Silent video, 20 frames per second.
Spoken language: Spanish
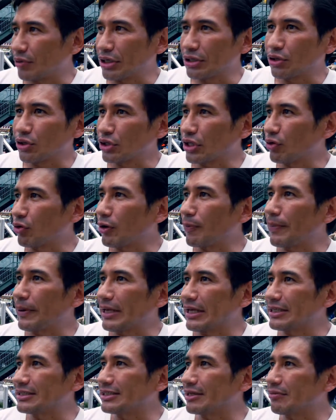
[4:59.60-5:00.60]
bueno, yo tengo
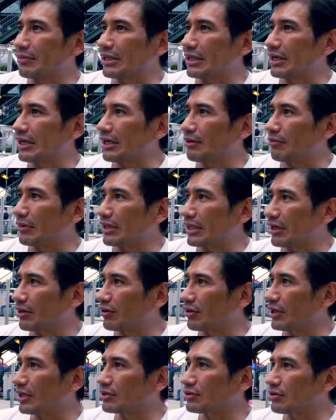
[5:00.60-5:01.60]
experiencia en,
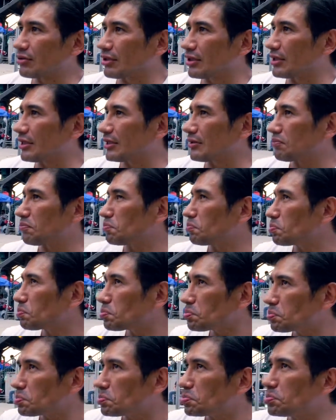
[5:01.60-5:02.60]
manejo de eso. Eh,
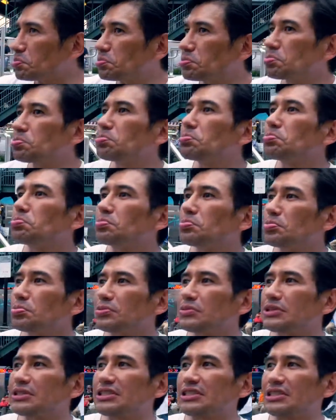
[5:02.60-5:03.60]

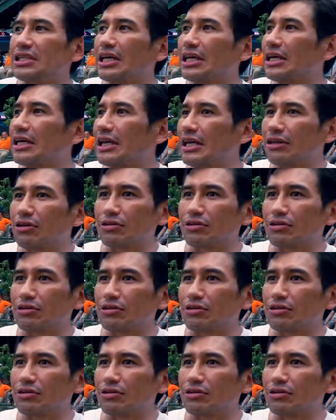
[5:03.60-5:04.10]
sé que las